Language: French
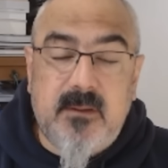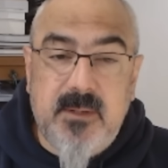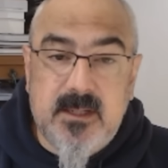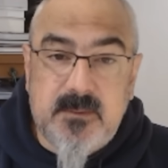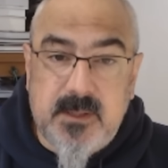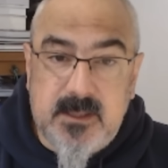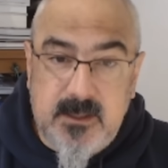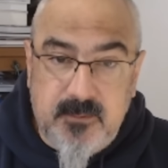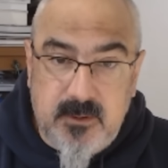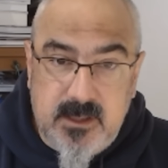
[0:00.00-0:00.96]
va bien se
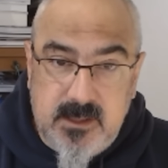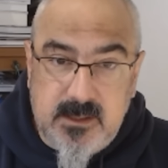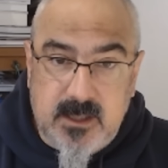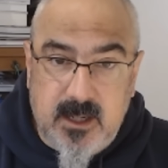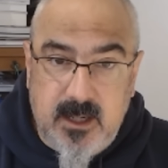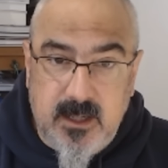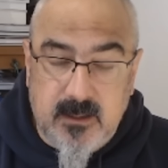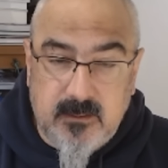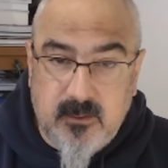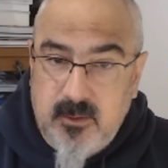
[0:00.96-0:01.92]
passer pour les
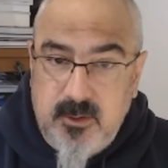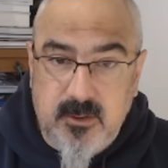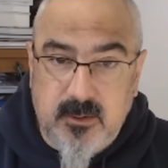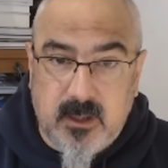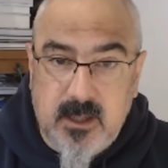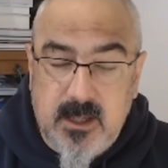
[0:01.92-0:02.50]
Israéliens. Aucune.